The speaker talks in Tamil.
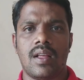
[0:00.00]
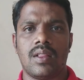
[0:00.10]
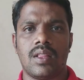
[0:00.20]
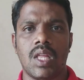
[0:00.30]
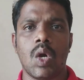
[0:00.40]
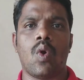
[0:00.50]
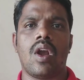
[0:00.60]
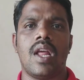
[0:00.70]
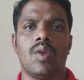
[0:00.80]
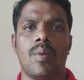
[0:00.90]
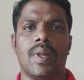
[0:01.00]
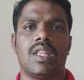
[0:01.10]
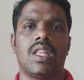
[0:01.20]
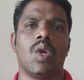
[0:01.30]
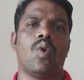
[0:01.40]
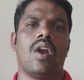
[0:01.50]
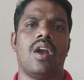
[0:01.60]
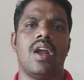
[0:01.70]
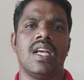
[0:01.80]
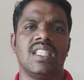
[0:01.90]
இந்த திருக்குறள்லேருந்து ஒரு பத்து
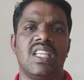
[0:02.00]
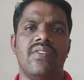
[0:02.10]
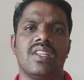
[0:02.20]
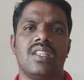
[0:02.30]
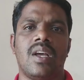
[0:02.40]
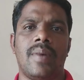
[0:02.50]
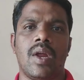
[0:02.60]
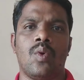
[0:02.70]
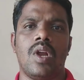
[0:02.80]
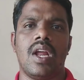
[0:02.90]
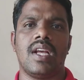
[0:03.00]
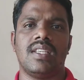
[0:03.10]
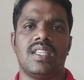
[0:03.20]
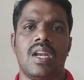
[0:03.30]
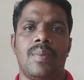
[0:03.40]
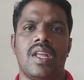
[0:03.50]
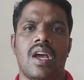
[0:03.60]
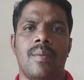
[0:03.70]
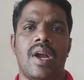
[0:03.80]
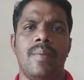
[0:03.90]
திருக்குறள் சீவக சிந்தாமணி குண்டலகசி
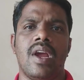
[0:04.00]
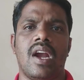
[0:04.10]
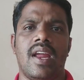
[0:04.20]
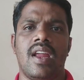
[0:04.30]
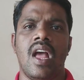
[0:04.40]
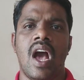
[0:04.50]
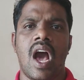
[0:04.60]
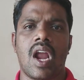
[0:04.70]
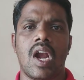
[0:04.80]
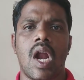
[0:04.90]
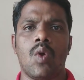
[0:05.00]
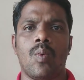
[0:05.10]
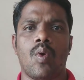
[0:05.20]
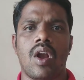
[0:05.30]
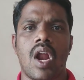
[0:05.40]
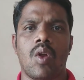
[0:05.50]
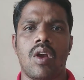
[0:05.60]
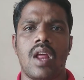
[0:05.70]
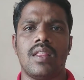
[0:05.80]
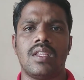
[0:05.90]
சிலப்பதிகாரம் மணிமேகலை அறநானூறு
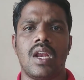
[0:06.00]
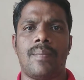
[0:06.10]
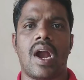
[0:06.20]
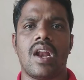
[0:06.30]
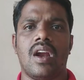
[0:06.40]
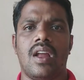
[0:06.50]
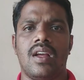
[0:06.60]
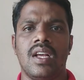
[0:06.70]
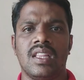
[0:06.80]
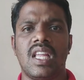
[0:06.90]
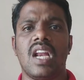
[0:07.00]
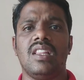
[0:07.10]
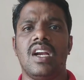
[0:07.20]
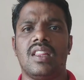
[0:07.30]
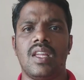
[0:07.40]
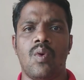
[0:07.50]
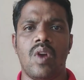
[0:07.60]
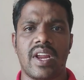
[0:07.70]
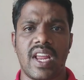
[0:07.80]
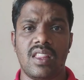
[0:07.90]
இருந்து சில பாடல்களை தேர்ந்தெடுத்து
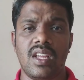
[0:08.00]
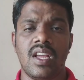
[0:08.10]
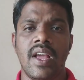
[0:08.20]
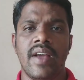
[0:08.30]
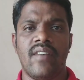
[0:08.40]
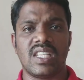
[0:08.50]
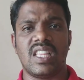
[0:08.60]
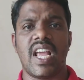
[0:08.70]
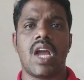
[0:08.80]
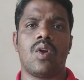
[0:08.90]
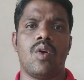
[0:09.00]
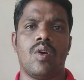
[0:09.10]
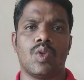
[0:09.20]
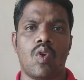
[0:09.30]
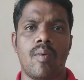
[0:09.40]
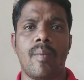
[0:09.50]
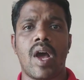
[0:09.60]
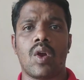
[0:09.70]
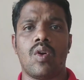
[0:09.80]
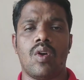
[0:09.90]
உங்களுக்கு எது வசதியாக இருக்கோ
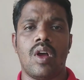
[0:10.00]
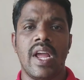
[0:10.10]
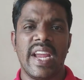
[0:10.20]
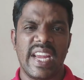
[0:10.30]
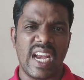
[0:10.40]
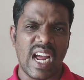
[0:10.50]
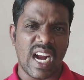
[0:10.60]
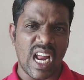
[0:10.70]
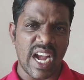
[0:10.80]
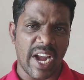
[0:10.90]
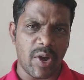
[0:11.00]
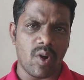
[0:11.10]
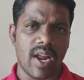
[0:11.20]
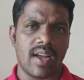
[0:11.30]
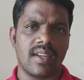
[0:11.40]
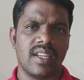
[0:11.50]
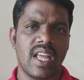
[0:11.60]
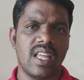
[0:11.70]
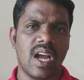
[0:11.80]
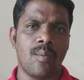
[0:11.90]
சுலபமாக இருக்கோ இலக்கண நடையோட
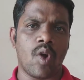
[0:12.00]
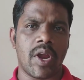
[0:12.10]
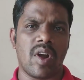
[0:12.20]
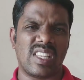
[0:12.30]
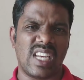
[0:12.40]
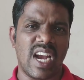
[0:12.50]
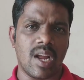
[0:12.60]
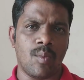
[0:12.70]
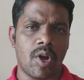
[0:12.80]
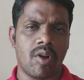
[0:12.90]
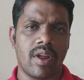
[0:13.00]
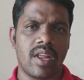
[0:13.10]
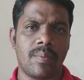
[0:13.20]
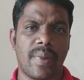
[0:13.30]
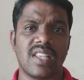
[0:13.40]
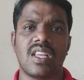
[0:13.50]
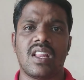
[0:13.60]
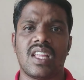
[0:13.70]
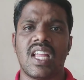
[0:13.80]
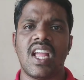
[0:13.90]
எதுக முறையோட சிலையிட முறையோட எது
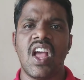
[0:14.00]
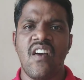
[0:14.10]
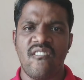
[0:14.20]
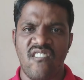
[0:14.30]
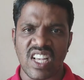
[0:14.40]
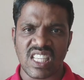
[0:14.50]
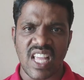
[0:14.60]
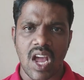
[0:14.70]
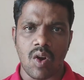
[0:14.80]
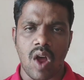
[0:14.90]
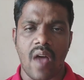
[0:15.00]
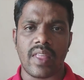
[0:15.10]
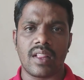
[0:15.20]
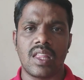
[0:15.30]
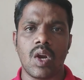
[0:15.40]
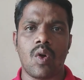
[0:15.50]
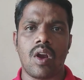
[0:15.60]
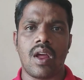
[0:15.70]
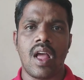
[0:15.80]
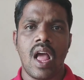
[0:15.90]
பேசுறதுக்கு வசதியாக இருக்கோ அந்த
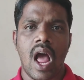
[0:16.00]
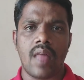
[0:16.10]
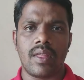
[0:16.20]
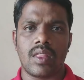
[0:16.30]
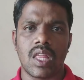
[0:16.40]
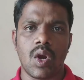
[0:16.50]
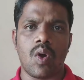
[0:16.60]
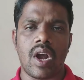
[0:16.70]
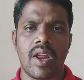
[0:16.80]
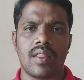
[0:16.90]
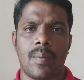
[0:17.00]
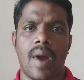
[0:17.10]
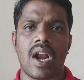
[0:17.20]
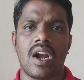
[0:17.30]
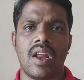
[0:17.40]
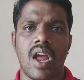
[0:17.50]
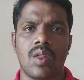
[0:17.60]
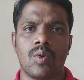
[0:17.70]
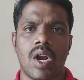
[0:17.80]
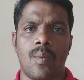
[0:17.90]
திருக்குறள் அந்த திருக்குறளையும் அந்த பாடல்களையும்
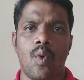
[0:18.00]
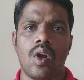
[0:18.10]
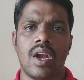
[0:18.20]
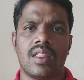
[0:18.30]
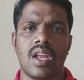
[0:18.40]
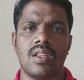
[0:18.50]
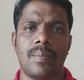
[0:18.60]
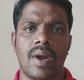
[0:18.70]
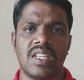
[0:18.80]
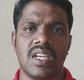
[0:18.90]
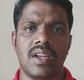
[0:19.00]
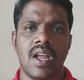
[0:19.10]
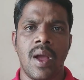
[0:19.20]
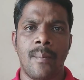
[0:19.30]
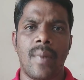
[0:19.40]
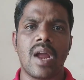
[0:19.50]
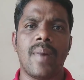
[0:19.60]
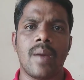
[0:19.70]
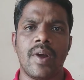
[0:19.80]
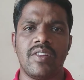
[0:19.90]
அதுக்குண்டான பொருள்களையும் தெரிஞ்சு படித்து
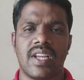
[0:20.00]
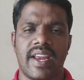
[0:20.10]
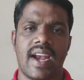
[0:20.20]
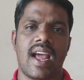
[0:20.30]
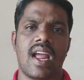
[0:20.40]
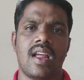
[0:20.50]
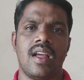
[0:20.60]
மனப்பாடம் பண்ணி வச்சுக்கோங்க ஏன்னா